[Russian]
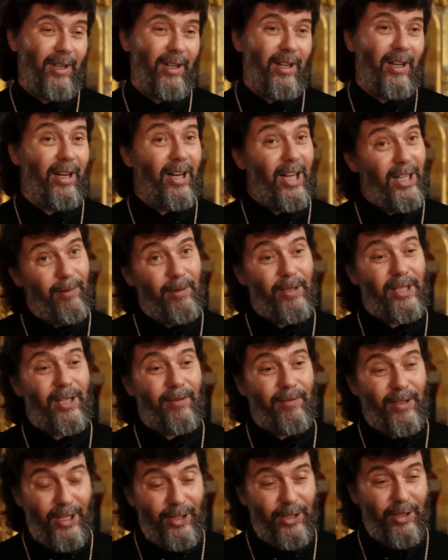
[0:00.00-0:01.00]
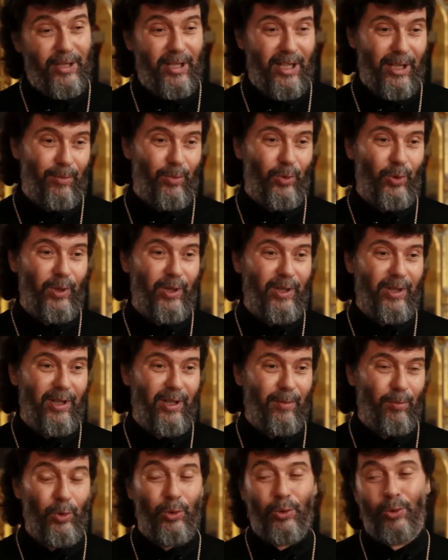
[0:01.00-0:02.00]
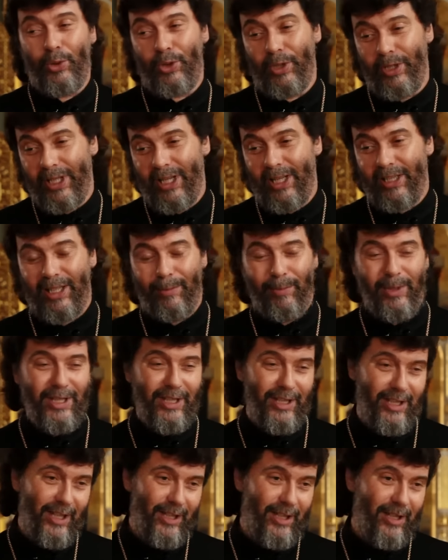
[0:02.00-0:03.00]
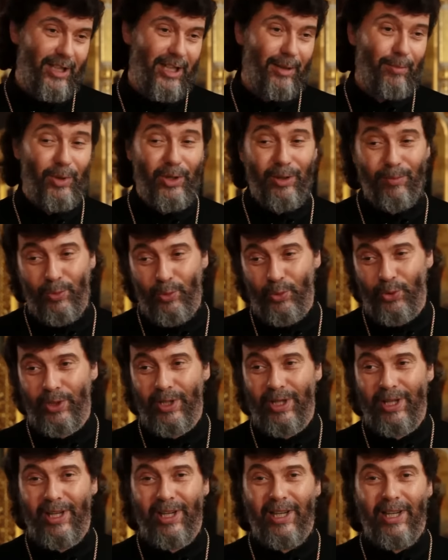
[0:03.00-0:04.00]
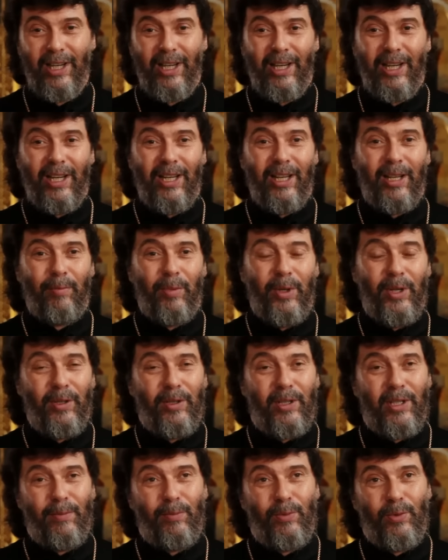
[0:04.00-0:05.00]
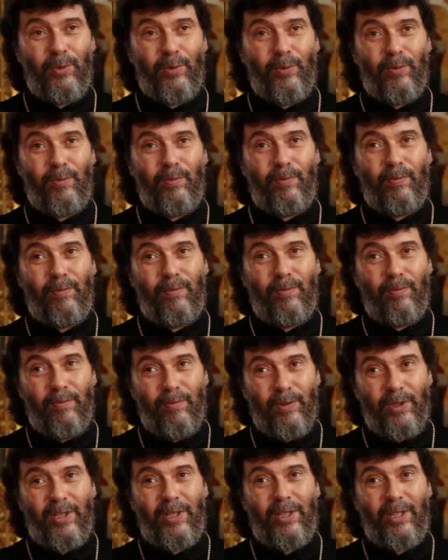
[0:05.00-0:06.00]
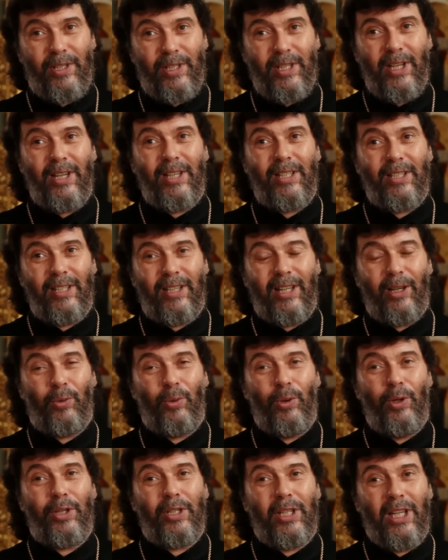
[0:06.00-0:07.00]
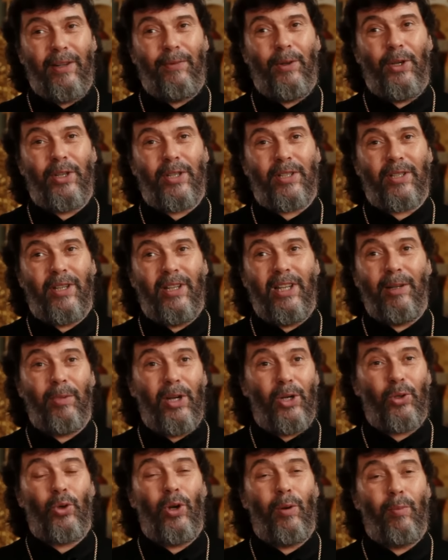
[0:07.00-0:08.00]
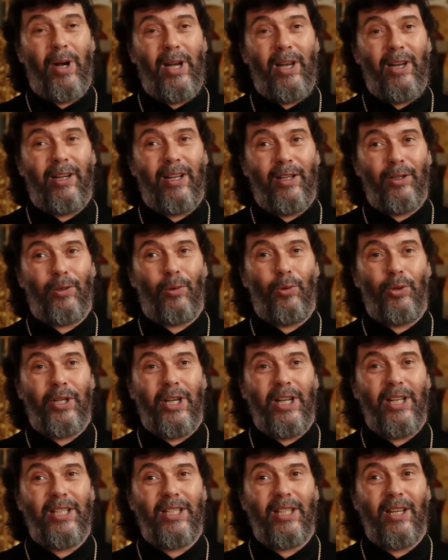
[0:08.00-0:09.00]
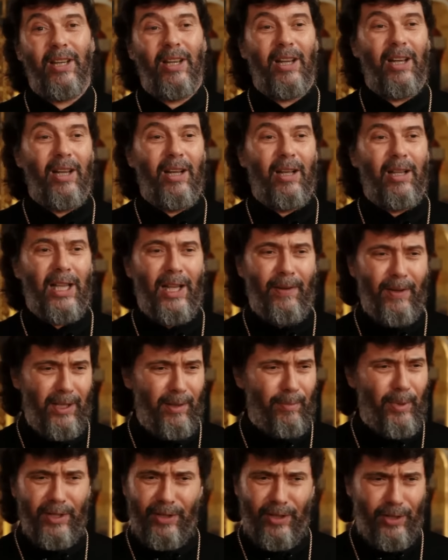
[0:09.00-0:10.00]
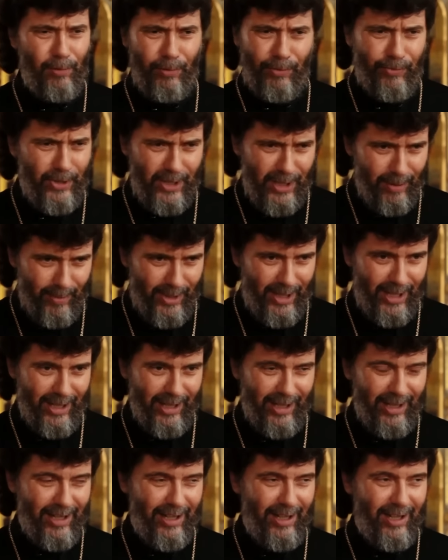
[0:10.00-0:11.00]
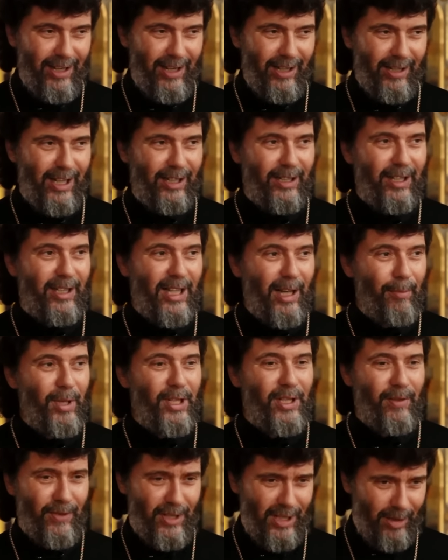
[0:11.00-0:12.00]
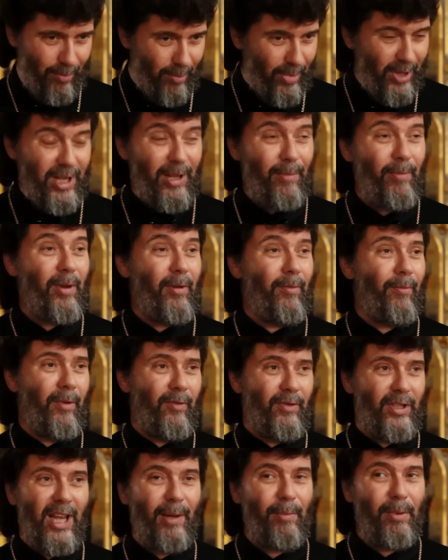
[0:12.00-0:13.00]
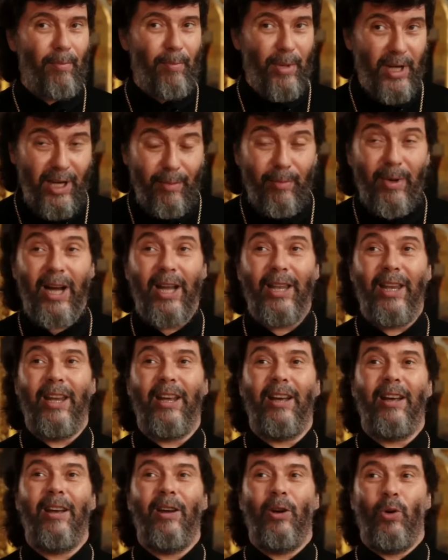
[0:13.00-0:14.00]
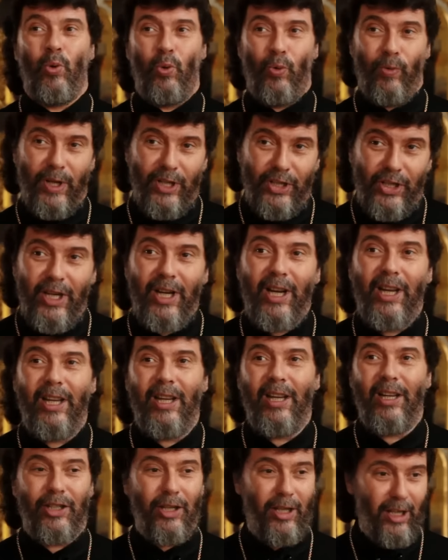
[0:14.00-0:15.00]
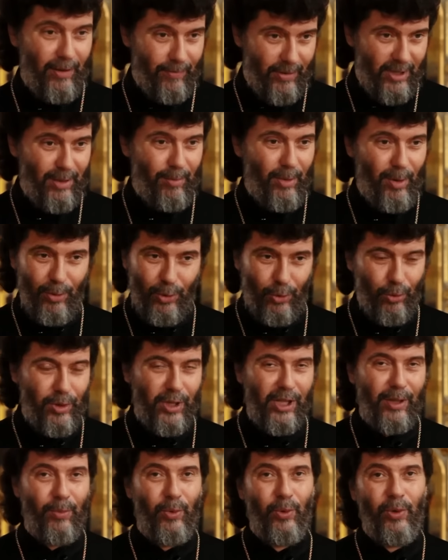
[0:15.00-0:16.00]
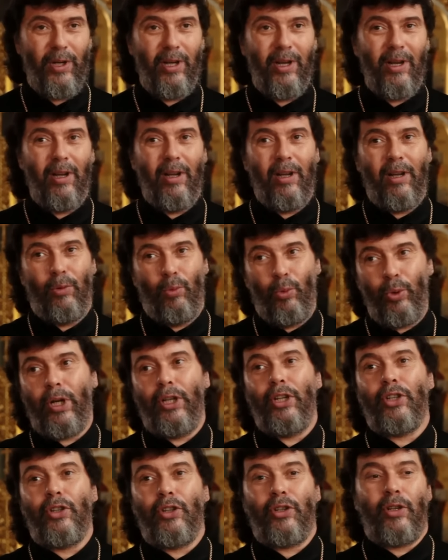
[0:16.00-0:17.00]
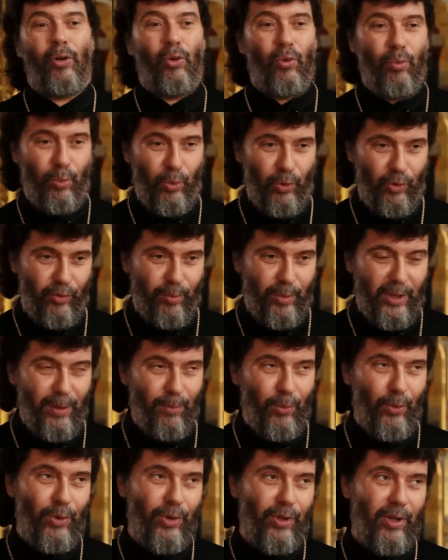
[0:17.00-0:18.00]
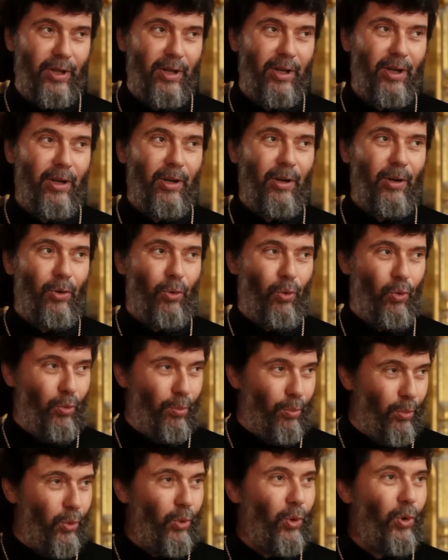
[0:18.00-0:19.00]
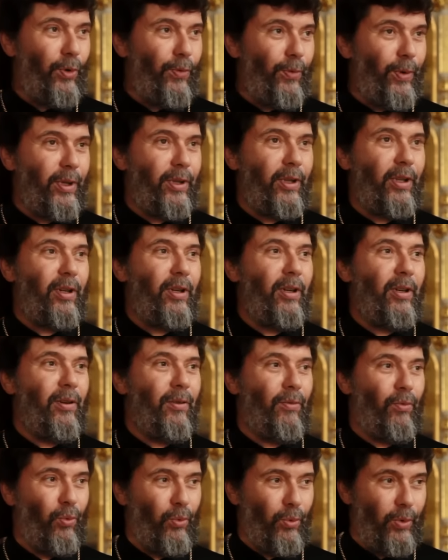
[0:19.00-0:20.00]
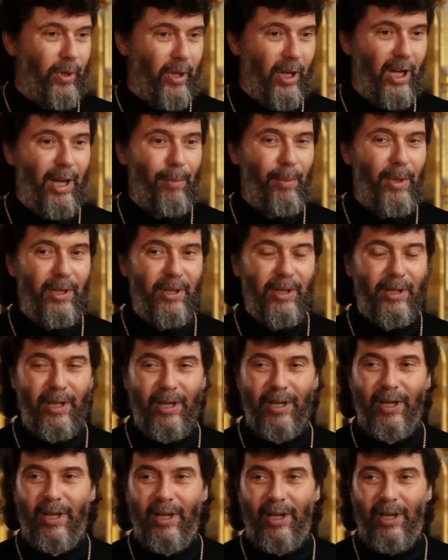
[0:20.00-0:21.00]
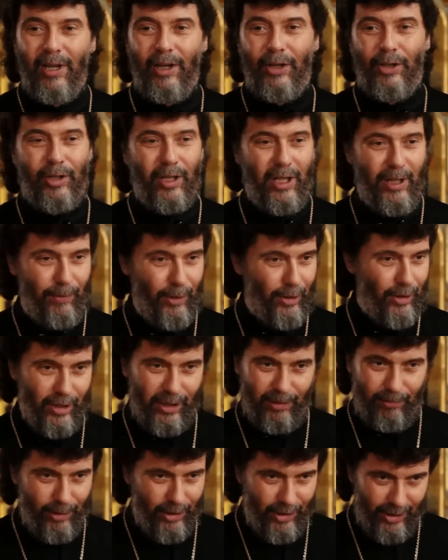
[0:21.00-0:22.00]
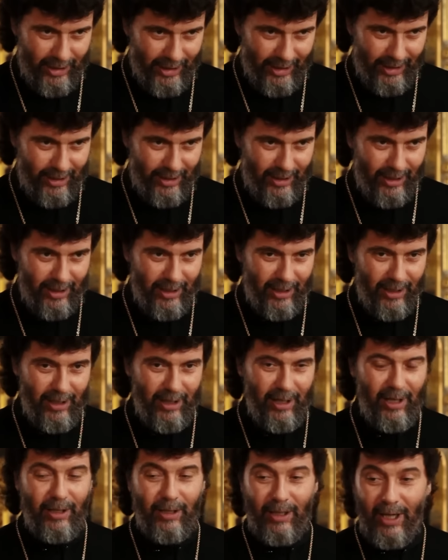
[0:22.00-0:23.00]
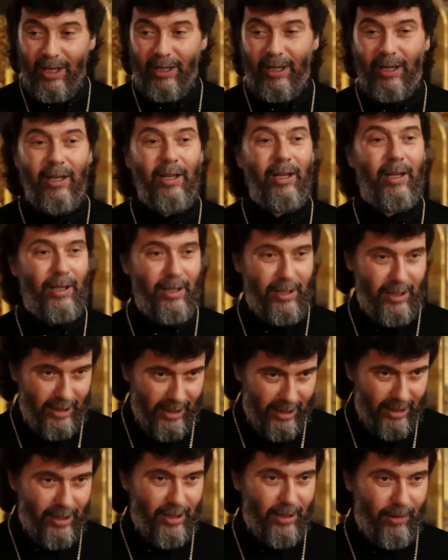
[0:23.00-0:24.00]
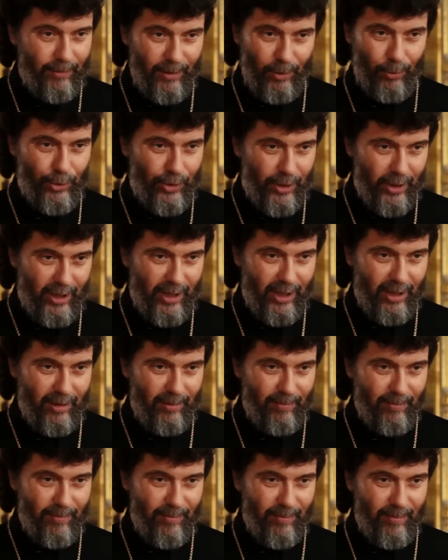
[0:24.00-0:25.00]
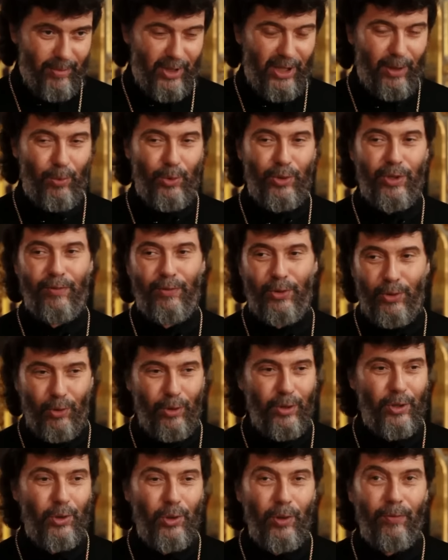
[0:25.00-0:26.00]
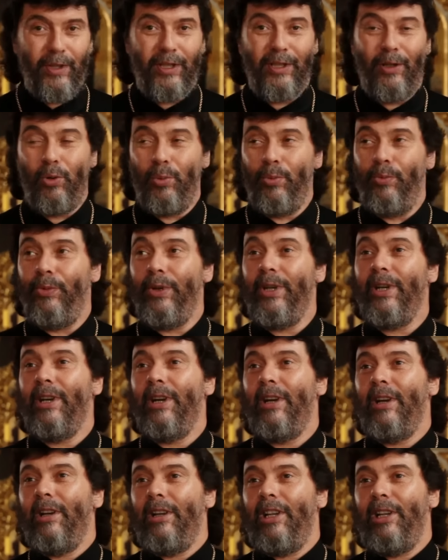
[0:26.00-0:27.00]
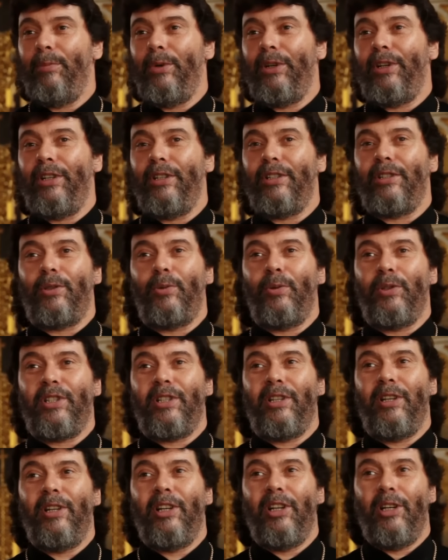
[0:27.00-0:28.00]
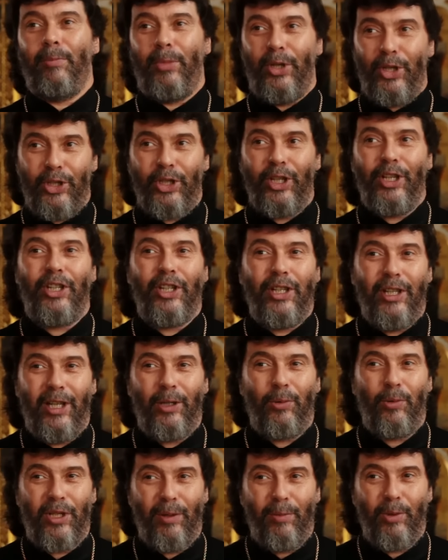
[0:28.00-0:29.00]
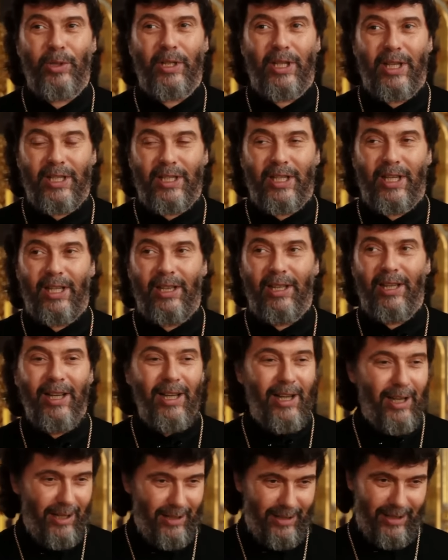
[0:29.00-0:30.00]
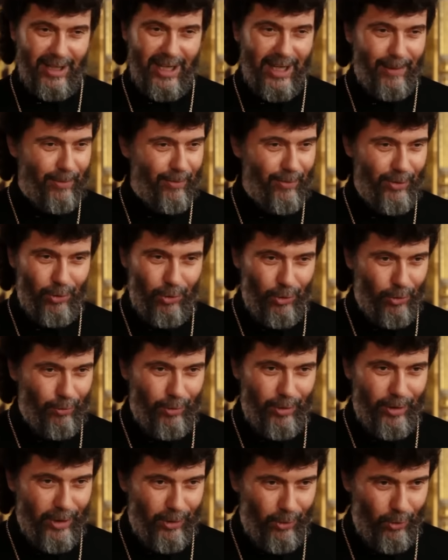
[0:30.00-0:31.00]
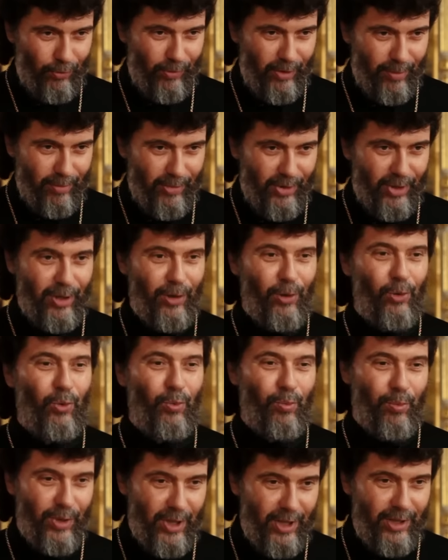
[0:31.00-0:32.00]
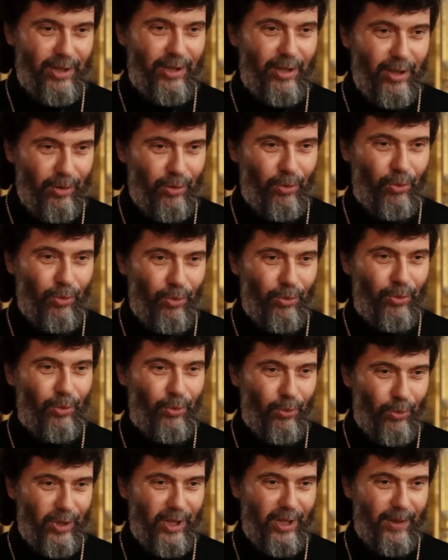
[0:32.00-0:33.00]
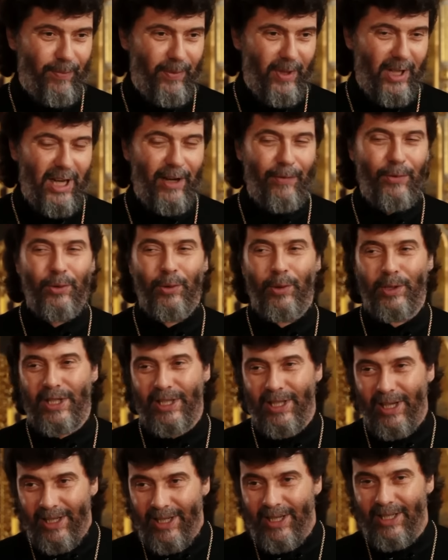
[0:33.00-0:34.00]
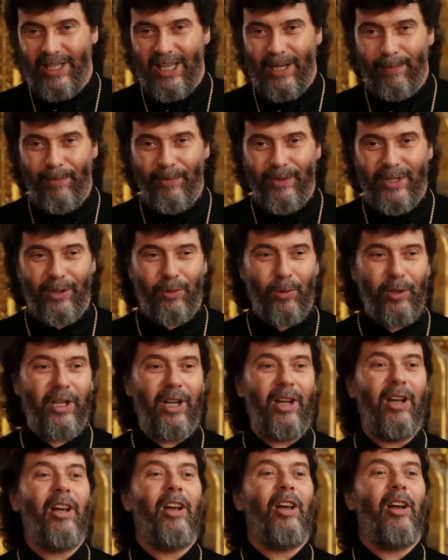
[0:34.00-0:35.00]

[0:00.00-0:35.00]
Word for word: радовался встрече с тобой, будь то жена там, или дети там, или муж. Поэтому вот счастье такое человеческое, небольшое, маленькое, оно заключается, наверное, прежде всего в семье. Когда там есть взаимопонимание, уважение членов семьи между собой, ну и, конечно же, любовь, потому что любовь – это фундамент – человеческого счастья, как и христианского вероучения, потому что все основано на любви, ибо Христос пришедший на эту землю, сказал, «Заповедь новую даю вам, да любите друг друга». А все остальные заповеди – только